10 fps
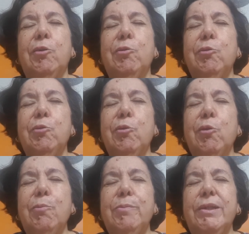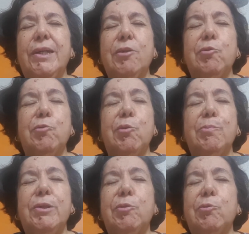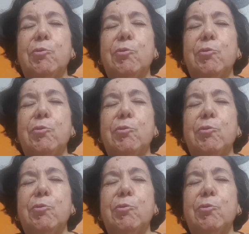nome que é sobre